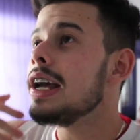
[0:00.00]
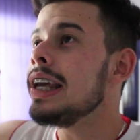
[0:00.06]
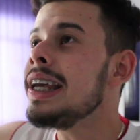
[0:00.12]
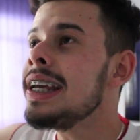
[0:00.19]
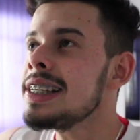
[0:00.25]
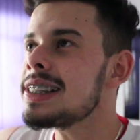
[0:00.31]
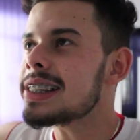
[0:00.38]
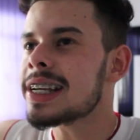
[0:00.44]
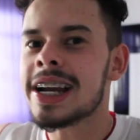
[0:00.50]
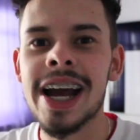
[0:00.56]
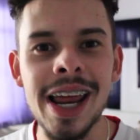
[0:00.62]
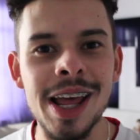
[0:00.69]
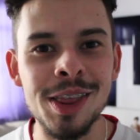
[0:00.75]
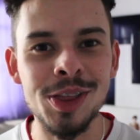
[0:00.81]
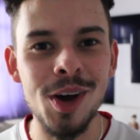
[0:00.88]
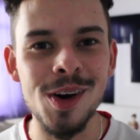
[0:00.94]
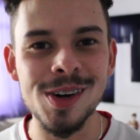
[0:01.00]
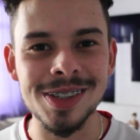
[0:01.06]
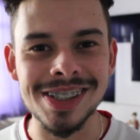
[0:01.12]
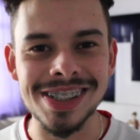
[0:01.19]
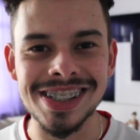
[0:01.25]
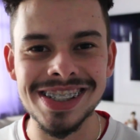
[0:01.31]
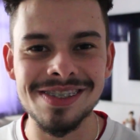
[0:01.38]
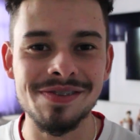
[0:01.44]

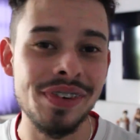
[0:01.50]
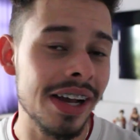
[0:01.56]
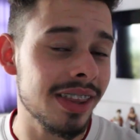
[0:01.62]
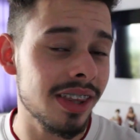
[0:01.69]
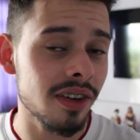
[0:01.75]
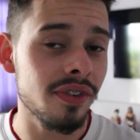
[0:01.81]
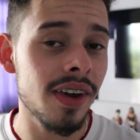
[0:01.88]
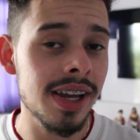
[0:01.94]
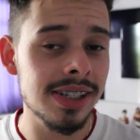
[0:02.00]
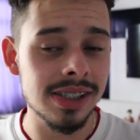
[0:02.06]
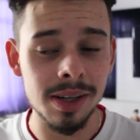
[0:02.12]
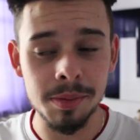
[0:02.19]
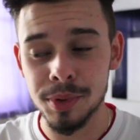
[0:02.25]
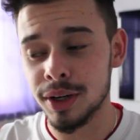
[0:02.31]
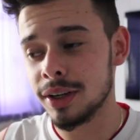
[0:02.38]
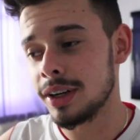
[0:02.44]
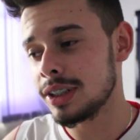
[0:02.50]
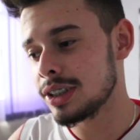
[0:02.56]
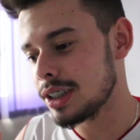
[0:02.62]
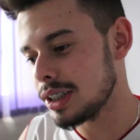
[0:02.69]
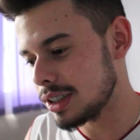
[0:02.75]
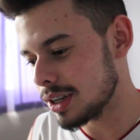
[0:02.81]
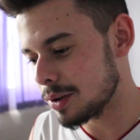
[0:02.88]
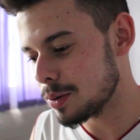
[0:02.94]
Inscritos! Vai ter festa, mano? Acho
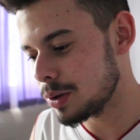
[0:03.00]
que não.